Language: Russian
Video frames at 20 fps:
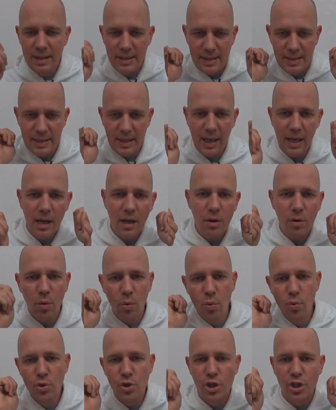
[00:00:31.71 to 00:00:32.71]
за
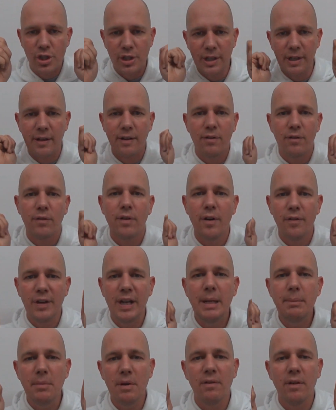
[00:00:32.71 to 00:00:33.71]
уши во
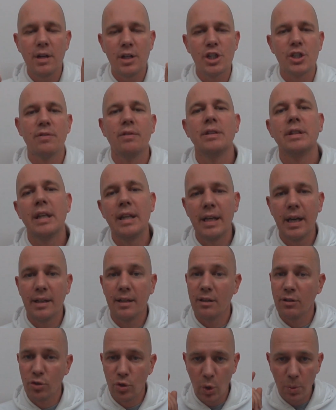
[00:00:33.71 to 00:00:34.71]
время вашего
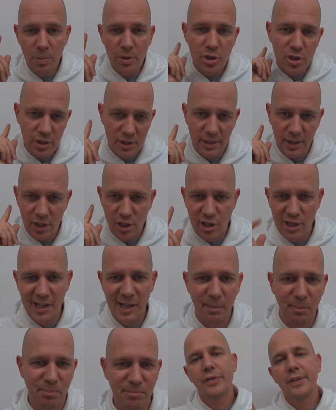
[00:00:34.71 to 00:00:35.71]
ныряния, то бишь за
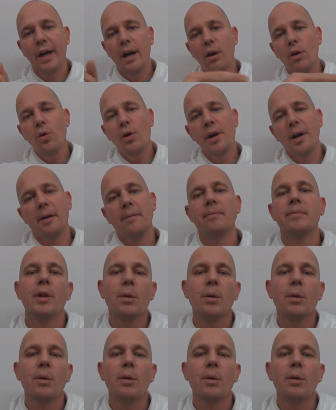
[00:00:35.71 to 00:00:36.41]
шлем. Второе.